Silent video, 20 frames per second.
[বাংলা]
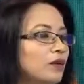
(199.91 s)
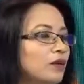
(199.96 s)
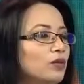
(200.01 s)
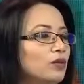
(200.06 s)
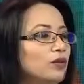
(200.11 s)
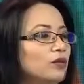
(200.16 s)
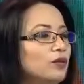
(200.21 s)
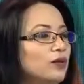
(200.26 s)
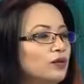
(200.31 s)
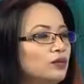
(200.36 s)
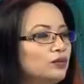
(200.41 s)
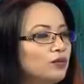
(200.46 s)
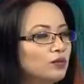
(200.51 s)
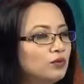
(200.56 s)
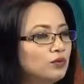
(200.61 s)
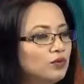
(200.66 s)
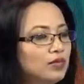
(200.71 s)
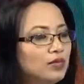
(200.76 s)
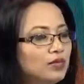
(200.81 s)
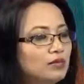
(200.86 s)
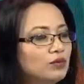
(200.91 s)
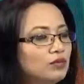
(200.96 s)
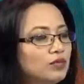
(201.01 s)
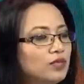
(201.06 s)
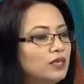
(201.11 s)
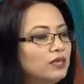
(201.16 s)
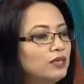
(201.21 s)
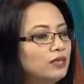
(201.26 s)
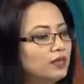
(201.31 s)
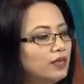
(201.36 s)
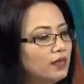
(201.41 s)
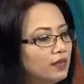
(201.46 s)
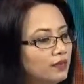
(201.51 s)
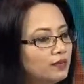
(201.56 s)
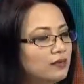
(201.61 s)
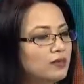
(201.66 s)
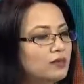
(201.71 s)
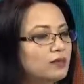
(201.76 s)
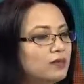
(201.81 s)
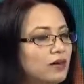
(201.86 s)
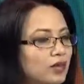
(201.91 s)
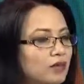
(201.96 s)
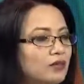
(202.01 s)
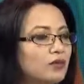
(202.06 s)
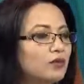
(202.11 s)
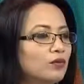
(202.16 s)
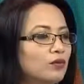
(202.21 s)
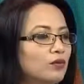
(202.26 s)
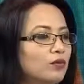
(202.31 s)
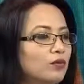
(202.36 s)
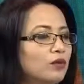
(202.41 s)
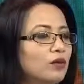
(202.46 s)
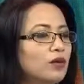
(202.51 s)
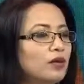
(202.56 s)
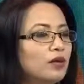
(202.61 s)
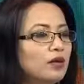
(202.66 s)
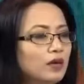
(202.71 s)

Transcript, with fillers: হয়তোবা শুরুতে যদি এটা দেখা যায় বাত রোগও